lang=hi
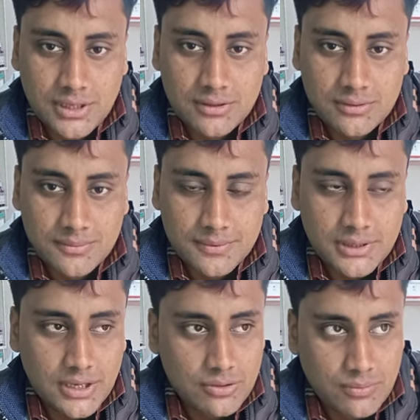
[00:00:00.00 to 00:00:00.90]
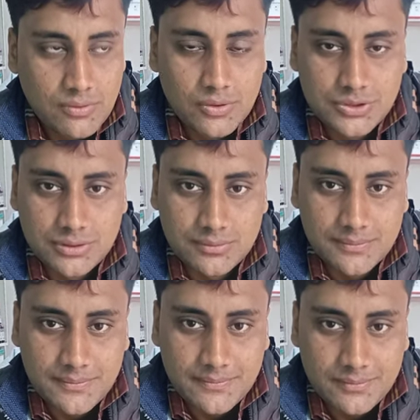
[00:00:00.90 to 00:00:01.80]
थैंक थैंक यू फॉर वॉचिंग
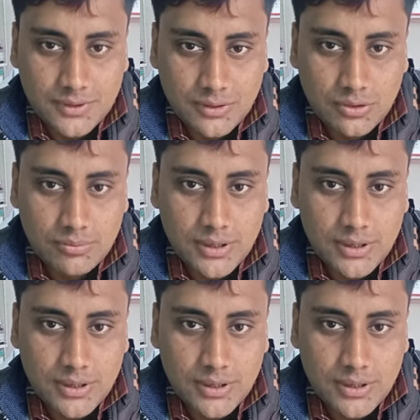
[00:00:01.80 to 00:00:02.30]
गुड